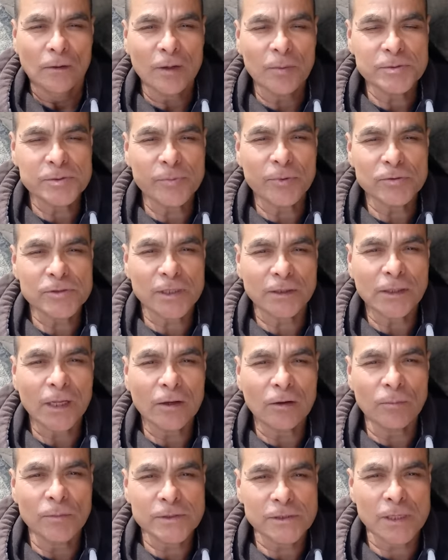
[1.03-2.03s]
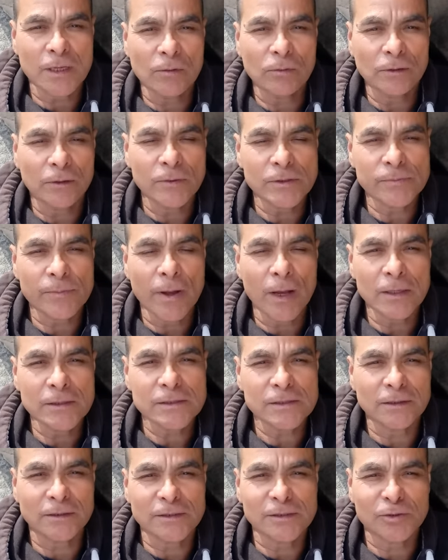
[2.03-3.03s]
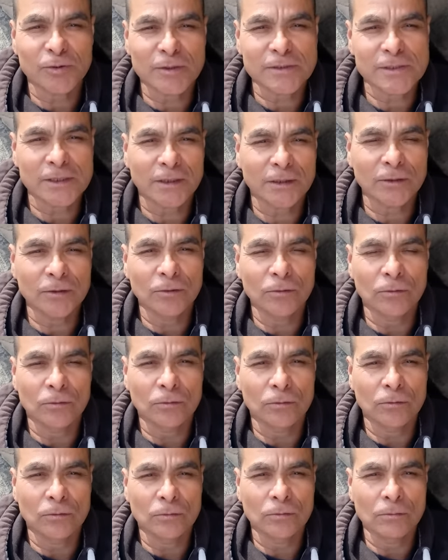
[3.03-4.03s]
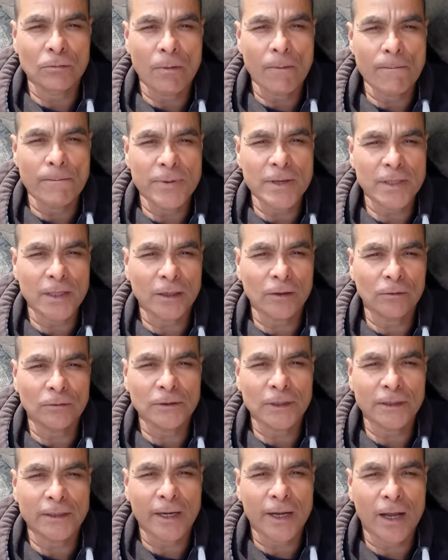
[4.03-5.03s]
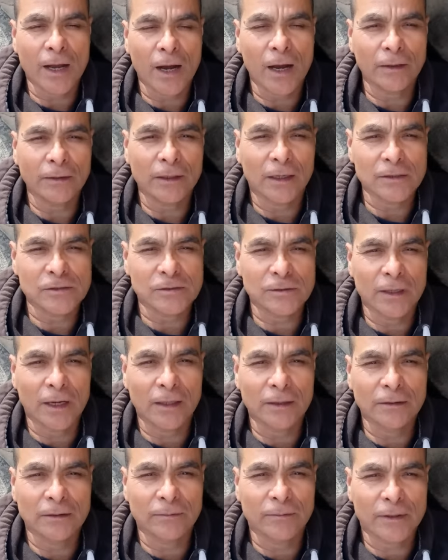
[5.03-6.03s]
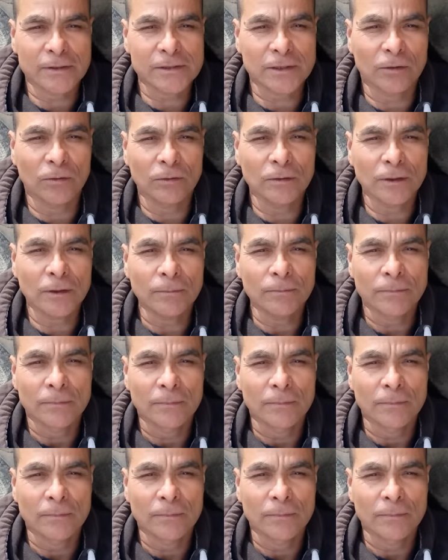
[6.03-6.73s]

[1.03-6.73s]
Hola amigos, ¿qué tal? ¿Cómo están? Una vez más les estoy haciendo un video desde acá de la ciudad de Barcelona.